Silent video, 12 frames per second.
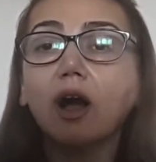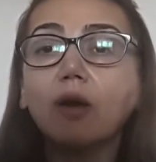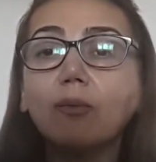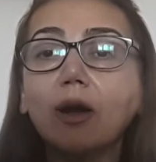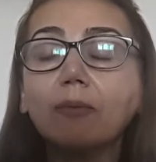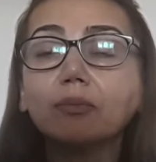
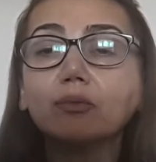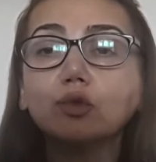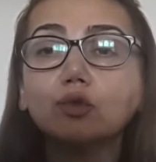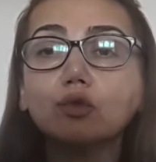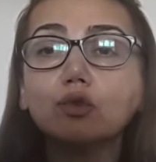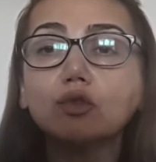Ama
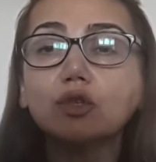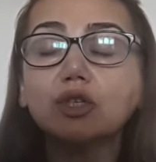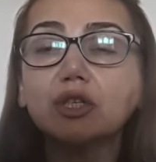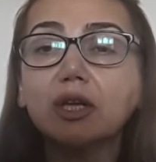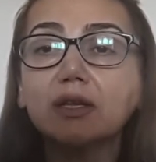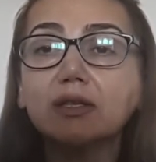bu düşüş
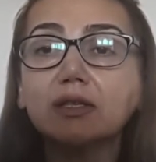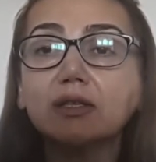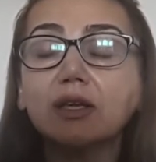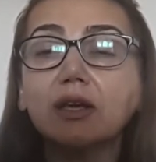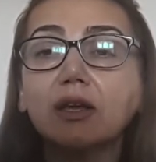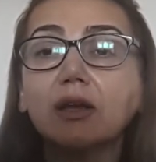
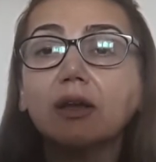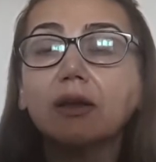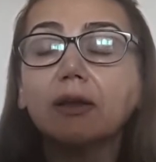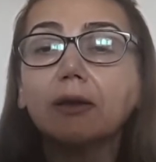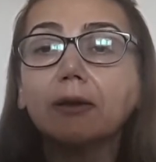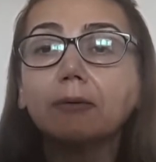içerisinde
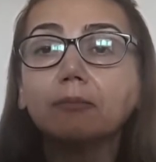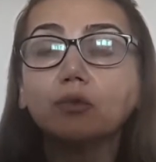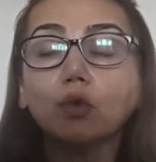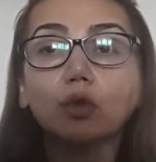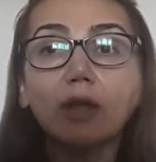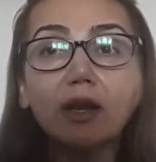e,
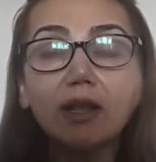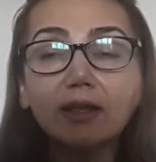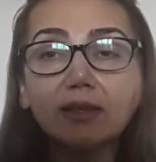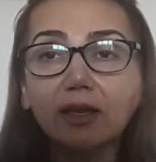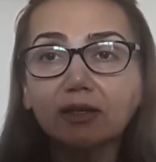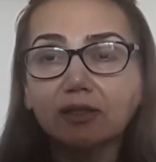dolar
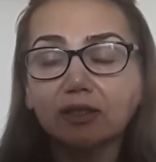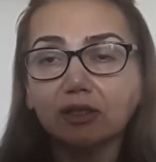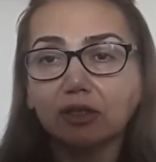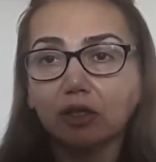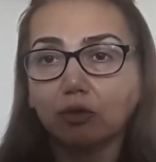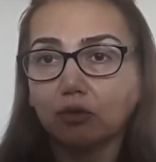
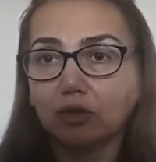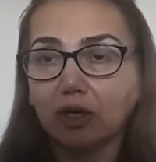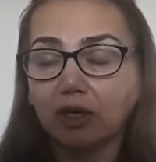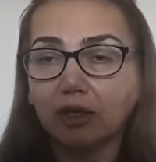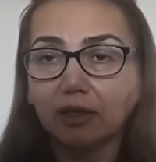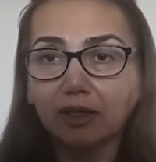endeksinin ne yönde
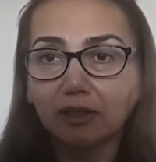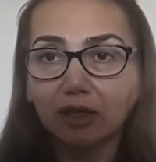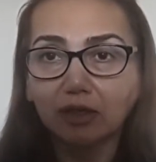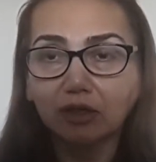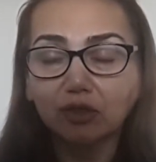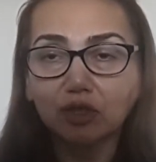hareket
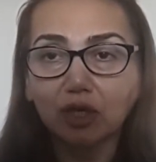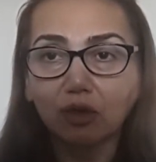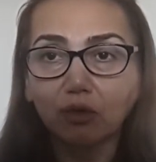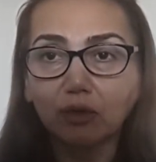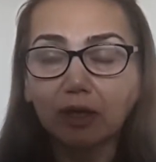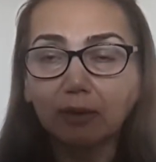edeceği
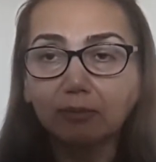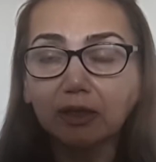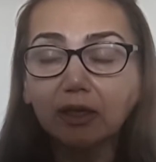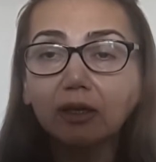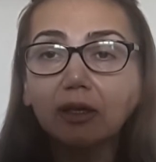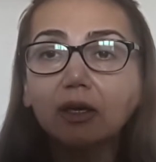
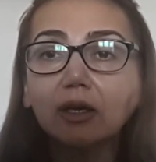önemli.